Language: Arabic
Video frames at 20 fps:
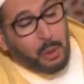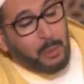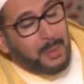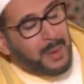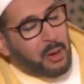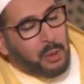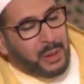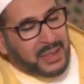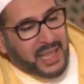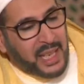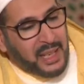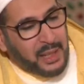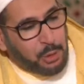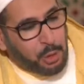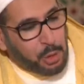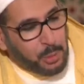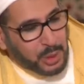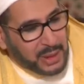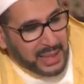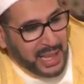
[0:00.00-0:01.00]
وما هو
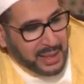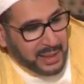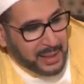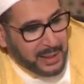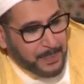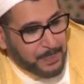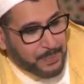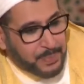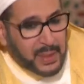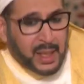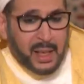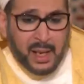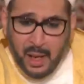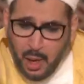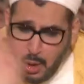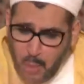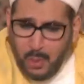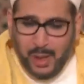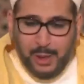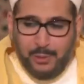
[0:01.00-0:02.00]
التحريك المطلق
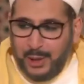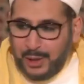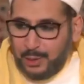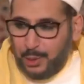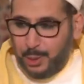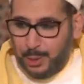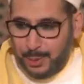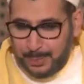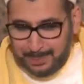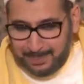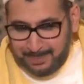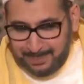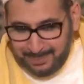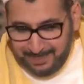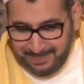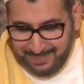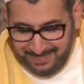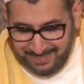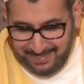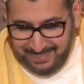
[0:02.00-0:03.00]
هو الفتح
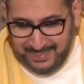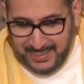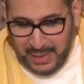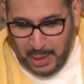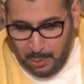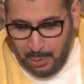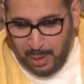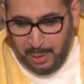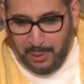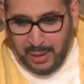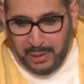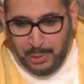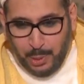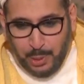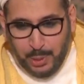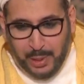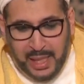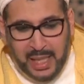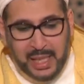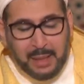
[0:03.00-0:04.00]
هو
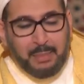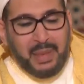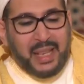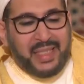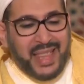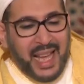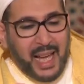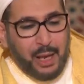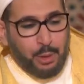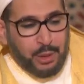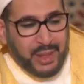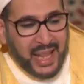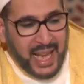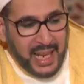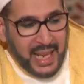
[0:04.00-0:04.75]
الفتح مثال